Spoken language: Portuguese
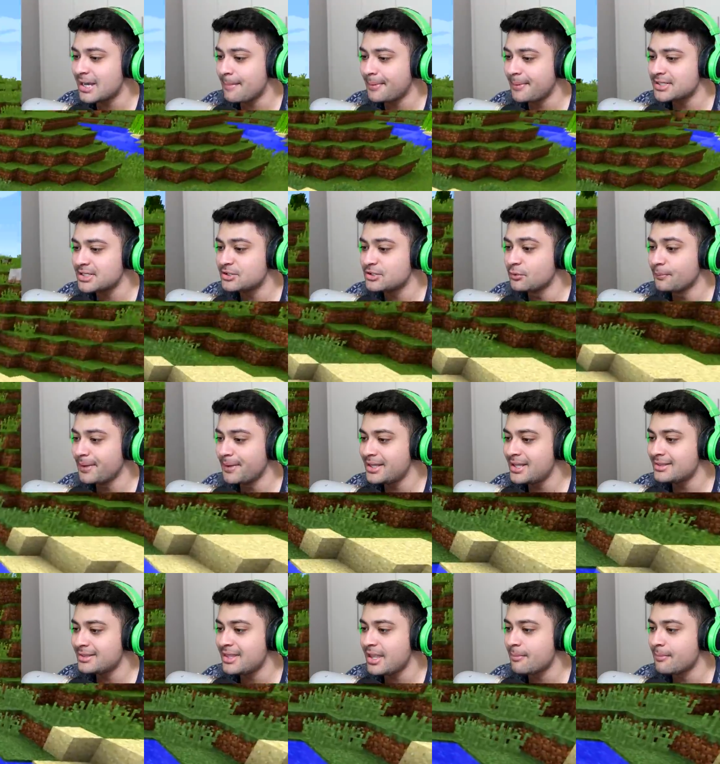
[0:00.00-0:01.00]
já pra gente não
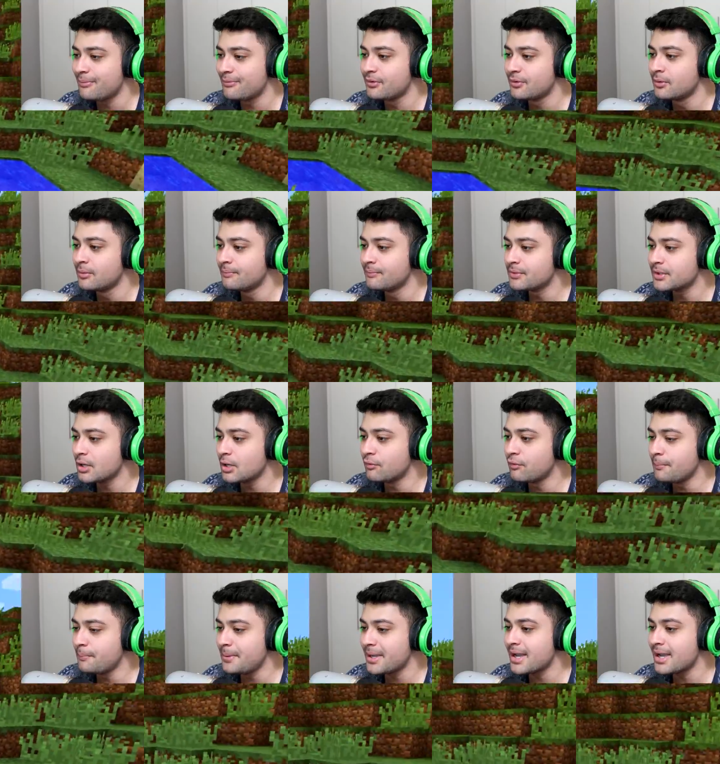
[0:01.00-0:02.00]
perder tempo, viu? Que eu
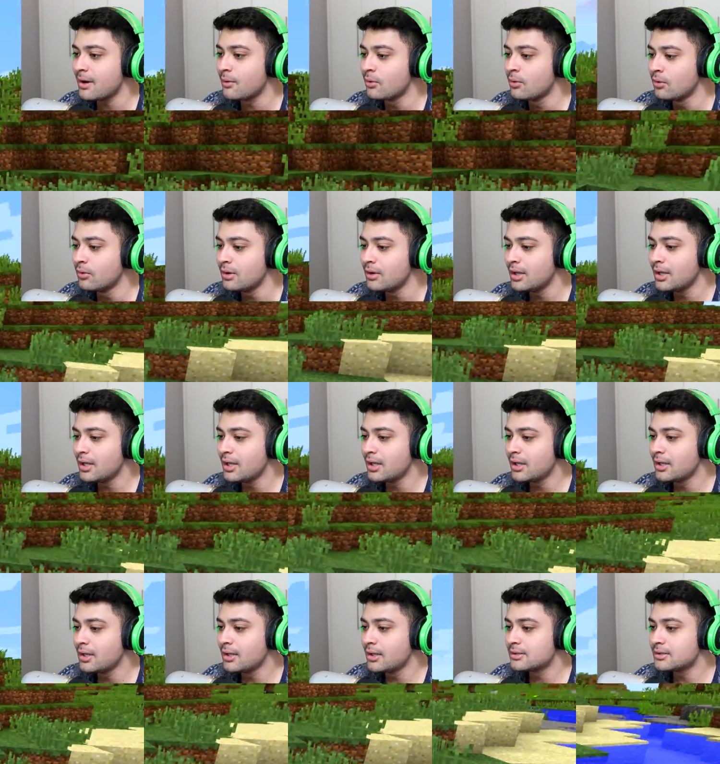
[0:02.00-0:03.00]
vou tá, pegar tá, mas um... são
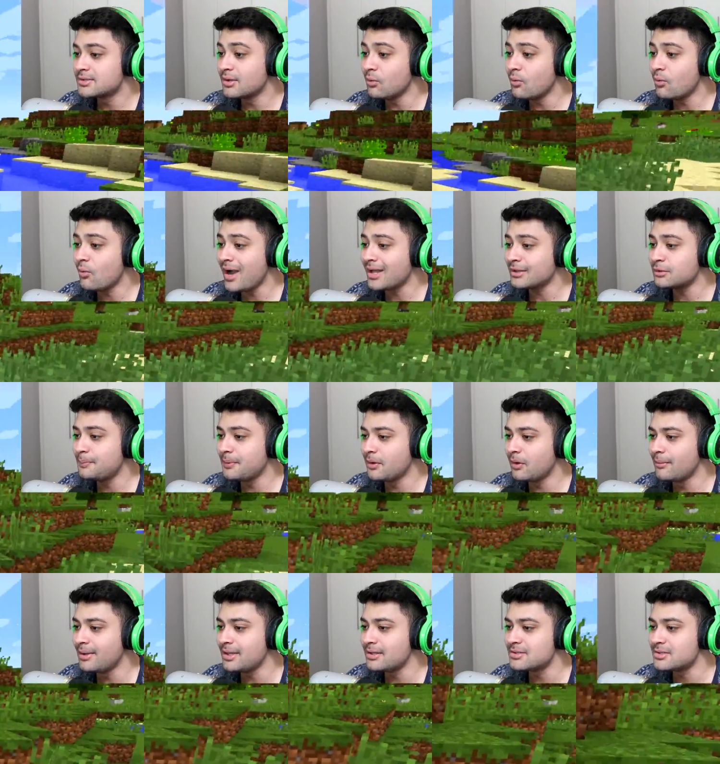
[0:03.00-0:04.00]
quantos? São quatro,
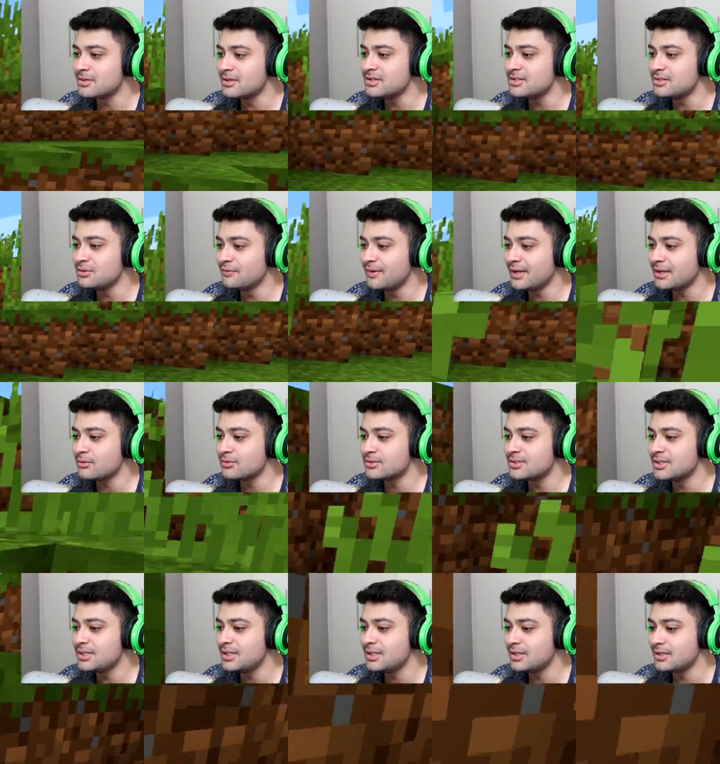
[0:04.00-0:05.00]
pelo menos, senão a gente não vai
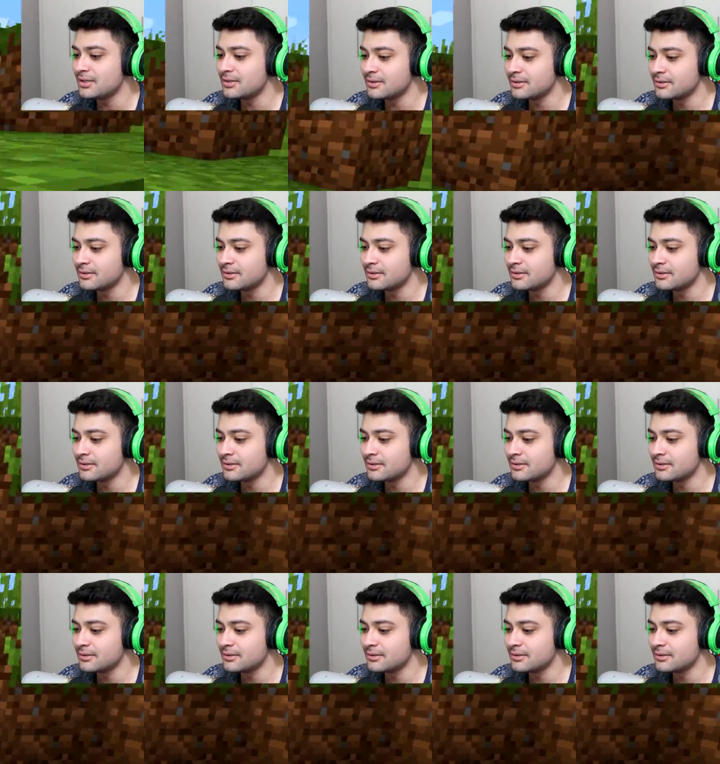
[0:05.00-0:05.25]
conseguir.